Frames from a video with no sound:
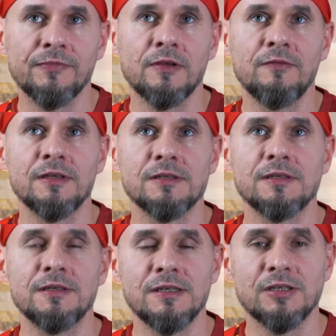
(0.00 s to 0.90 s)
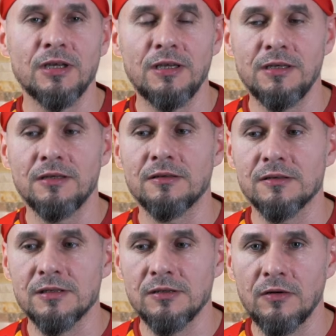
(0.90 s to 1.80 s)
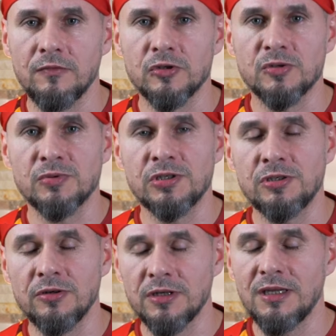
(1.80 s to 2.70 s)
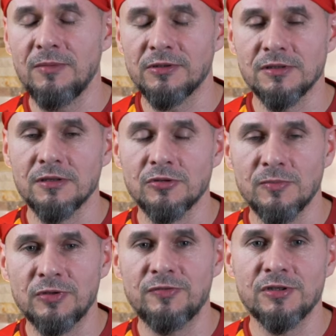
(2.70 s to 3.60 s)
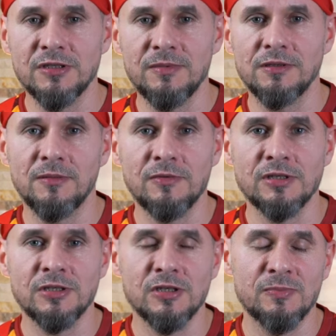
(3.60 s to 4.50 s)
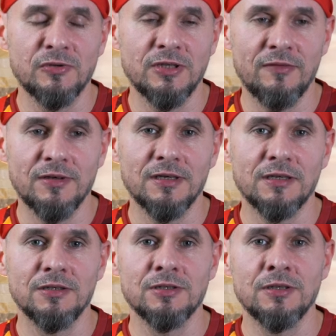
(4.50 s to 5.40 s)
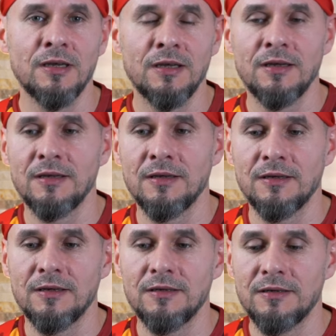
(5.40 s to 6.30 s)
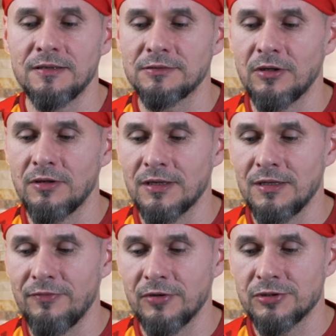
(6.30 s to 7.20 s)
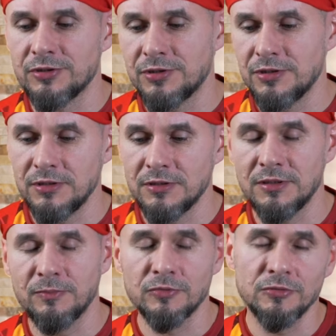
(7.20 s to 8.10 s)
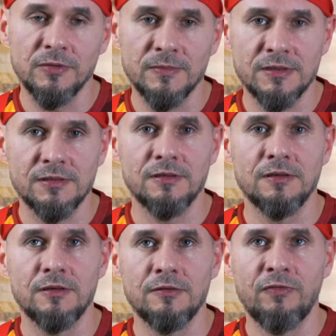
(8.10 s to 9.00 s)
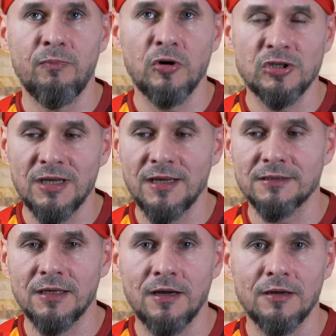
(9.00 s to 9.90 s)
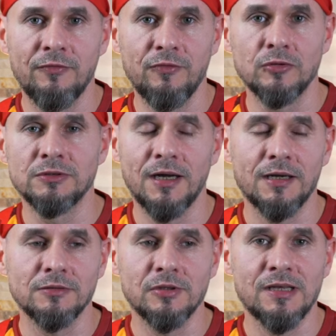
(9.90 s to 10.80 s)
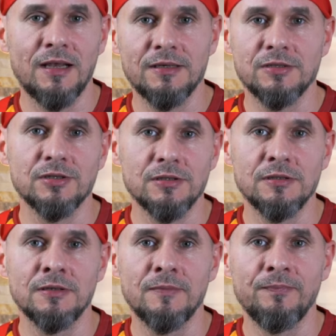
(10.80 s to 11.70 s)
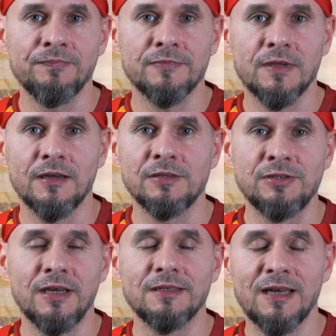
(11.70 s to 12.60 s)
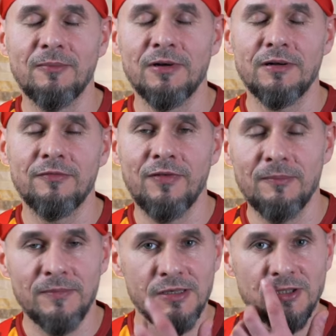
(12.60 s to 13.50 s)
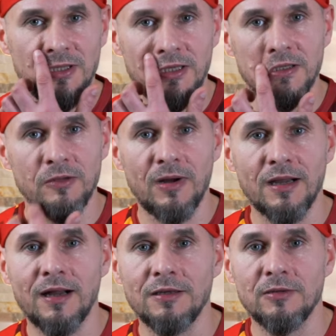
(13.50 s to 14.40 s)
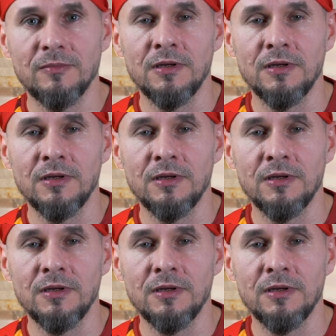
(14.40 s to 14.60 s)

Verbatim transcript: więc jeżeli znowuż przeciągniemy to za dużo poćwiczymy, to można się spodziewać jakichś e, dolegliwości typu DUMS e, w pośladkach, udach. To zależy, gdzie tam e, wam mięśnie nie domagają,